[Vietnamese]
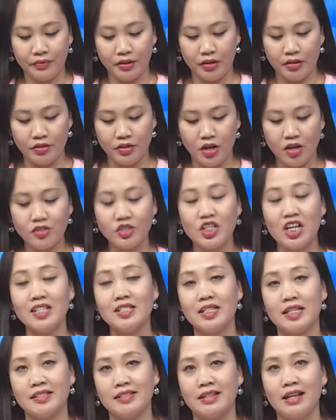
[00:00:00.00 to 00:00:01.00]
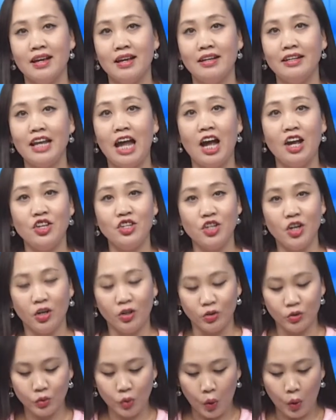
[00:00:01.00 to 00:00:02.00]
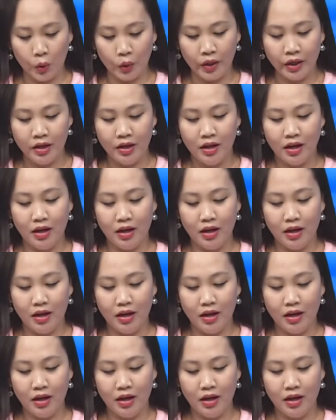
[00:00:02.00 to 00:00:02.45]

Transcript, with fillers: North Texas đã nhận tội